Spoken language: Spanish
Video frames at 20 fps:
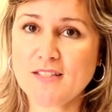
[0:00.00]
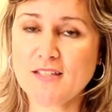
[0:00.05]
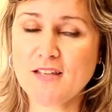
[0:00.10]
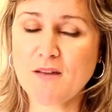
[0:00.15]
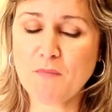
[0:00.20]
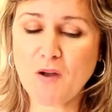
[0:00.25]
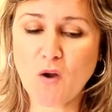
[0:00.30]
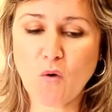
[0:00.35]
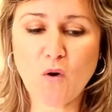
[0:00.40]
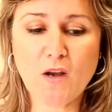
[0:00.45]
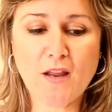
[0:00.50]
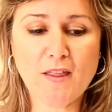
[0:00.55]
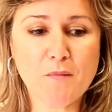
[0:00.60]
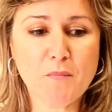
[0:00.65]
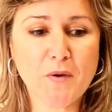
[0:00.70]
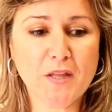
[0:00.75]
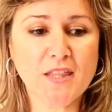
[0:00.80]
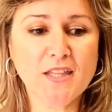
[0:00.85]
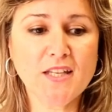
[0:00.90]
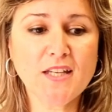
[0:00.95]
se llama Escuela de
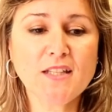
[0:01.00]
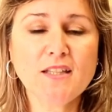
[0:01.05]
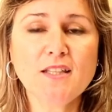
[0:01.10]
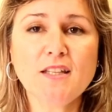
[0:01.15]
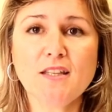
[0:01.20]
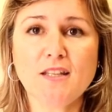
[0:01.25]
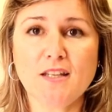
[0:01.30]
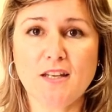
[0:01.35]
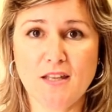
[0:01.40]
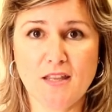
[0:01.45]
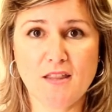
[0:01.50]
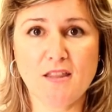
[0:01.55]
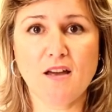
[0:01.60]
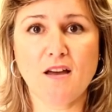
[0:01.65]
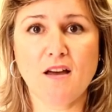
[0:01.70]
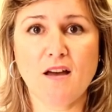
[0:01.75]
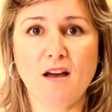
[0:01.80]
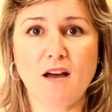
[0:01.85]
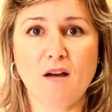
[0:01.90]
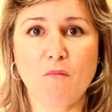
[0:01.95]
Pacientes,
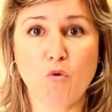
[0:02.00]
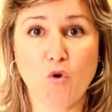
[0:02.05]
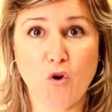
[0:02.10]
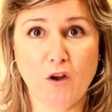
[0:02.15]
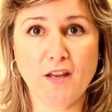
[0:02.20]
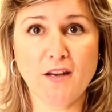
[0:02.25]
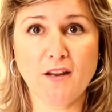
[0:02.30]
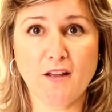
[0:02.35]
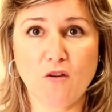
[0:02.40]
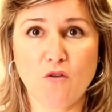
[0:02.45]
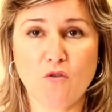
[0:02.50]
dirigida a mujeres